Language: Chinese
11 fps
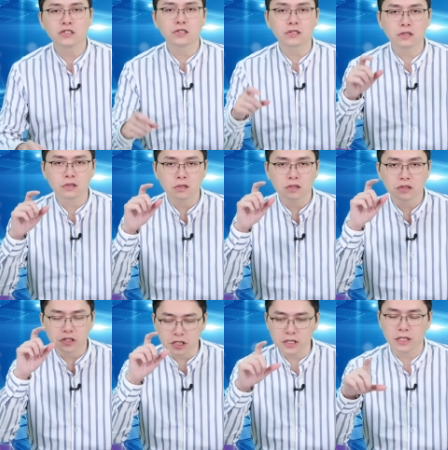是
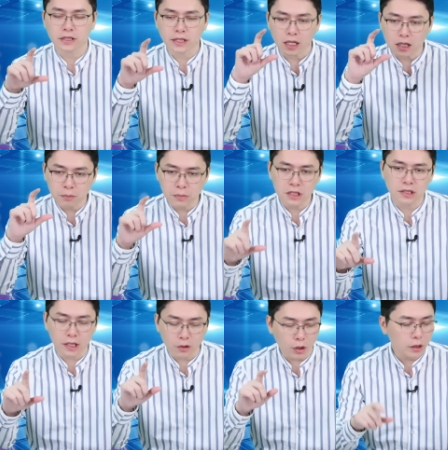今年在 N B
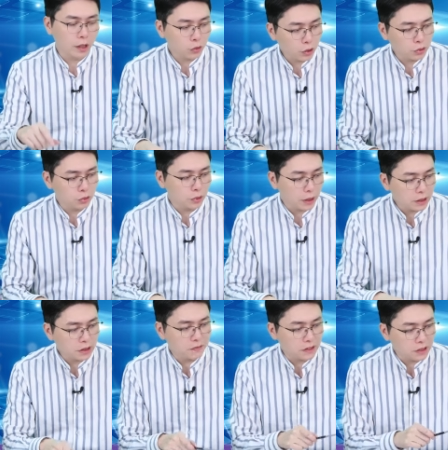这一块，它推出了
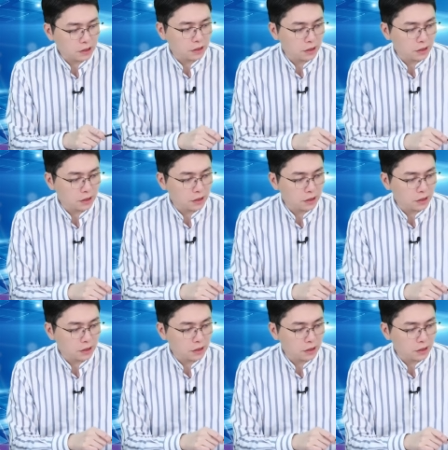S V C